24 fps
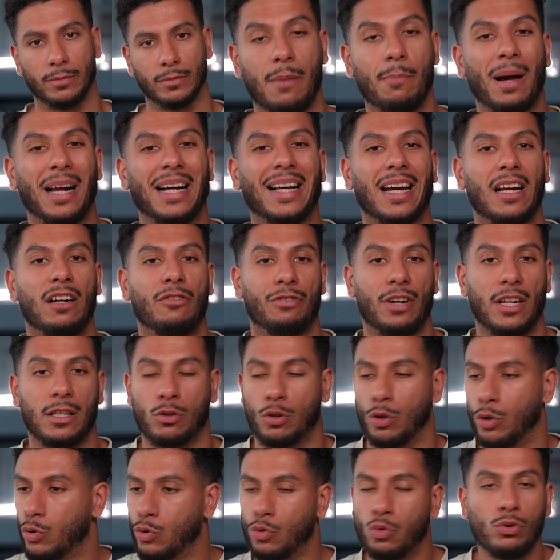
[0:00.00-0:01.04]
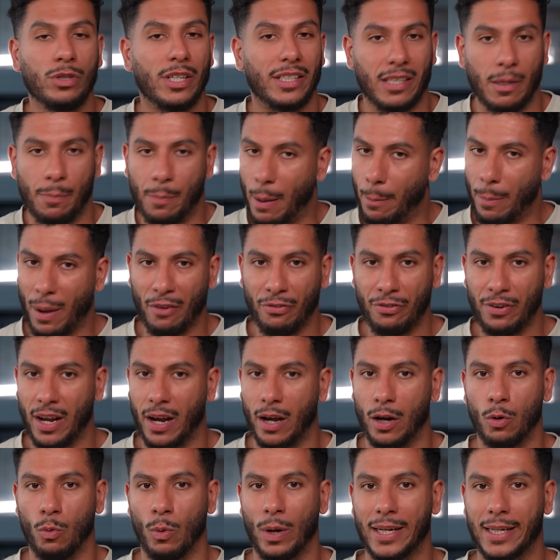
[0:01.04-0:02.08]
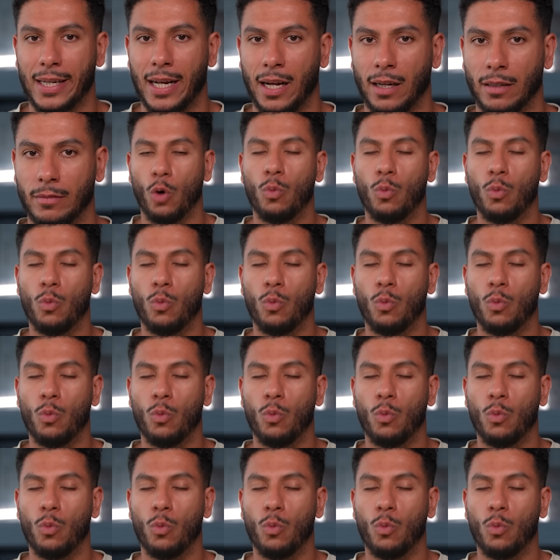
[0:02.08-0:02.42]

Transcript: et malgré le fait que tout n'était pas parfait, hein, loin de là,